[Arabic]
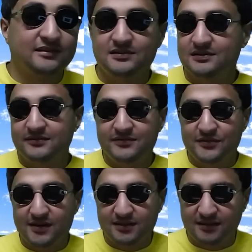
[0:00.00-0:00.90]
انتشرت
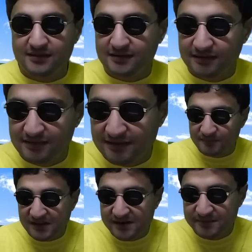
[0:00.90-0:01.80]
فيديوهات كتير جدا
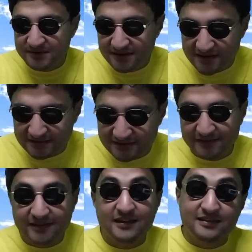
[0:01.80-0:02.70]
بتعلم الناس
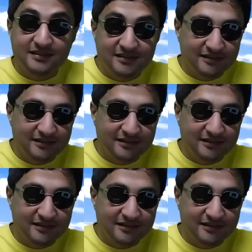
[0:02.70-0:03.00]
الاتيكيت